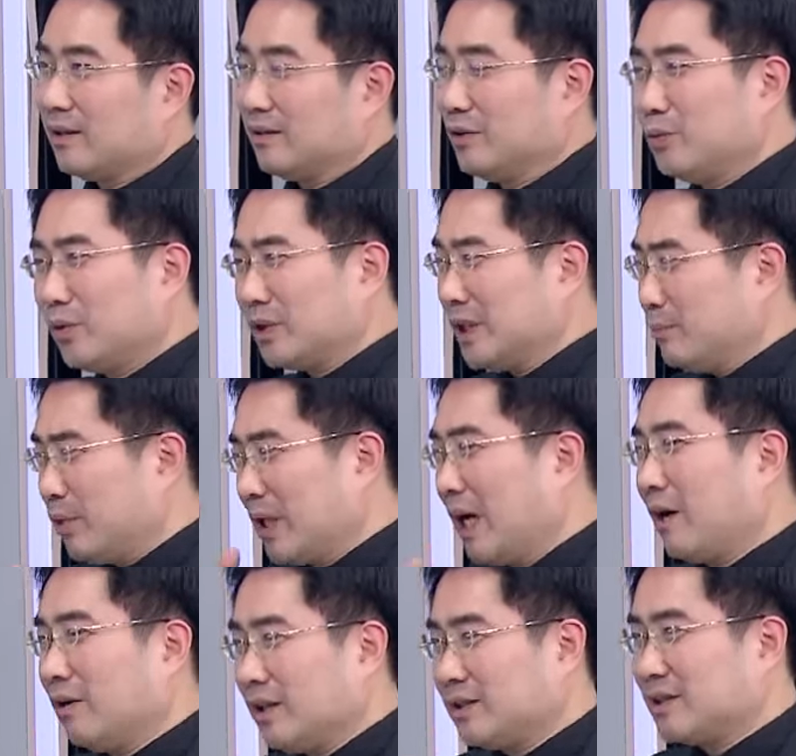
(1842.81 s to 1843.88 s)
如果你不
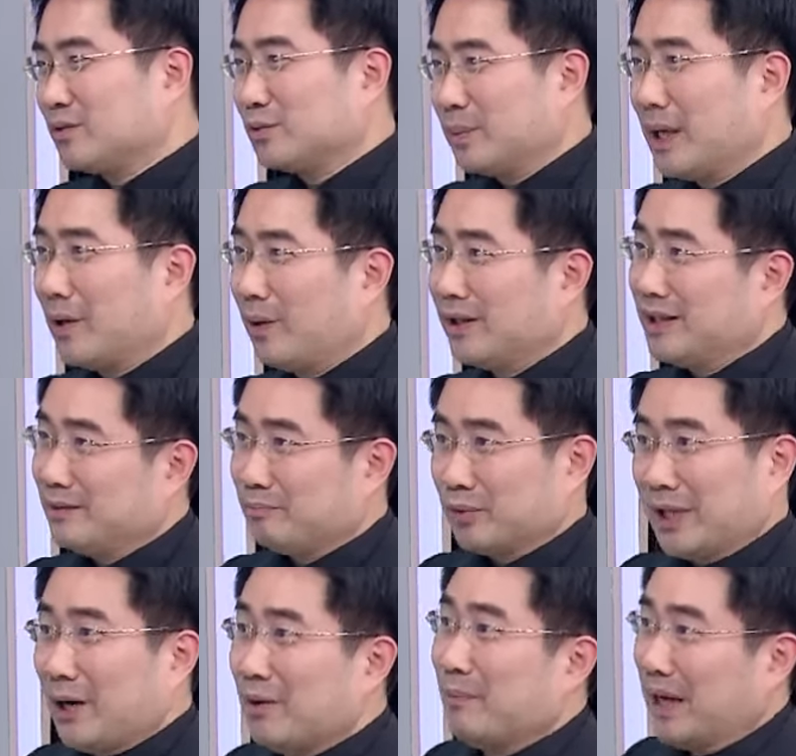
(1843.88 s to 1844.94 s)
靠一只股票的话，你
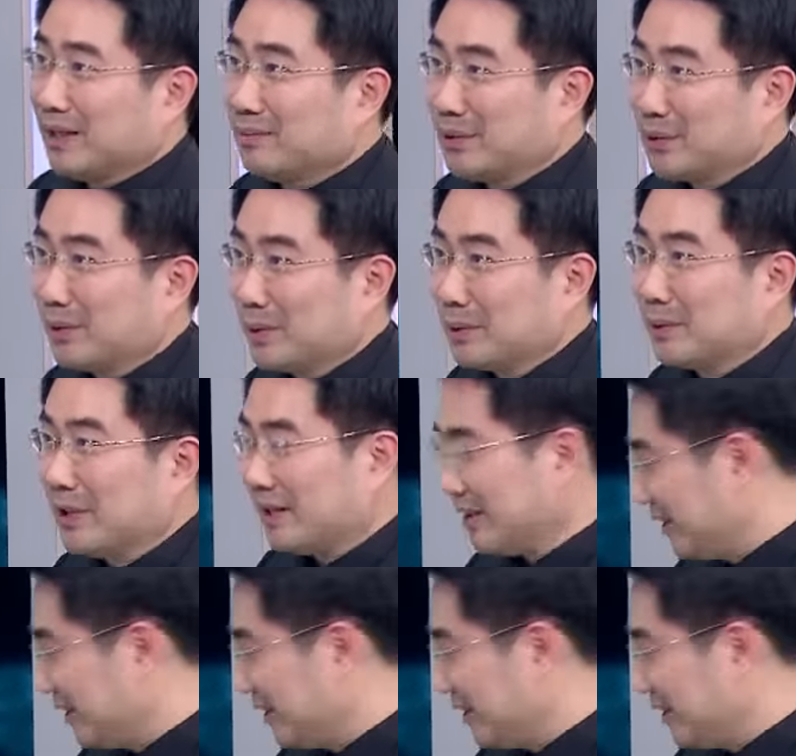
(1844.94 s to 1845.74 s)
不太会买那么多，对不对？